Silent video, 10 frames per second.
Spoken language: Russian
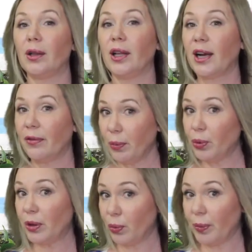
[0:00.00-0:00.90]
Для кого
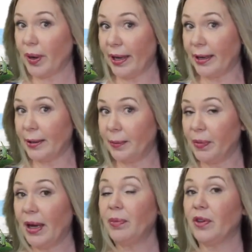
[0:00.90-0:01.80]
будет мой проект?
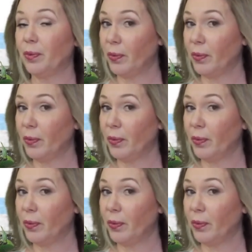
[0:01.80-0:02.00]
Да?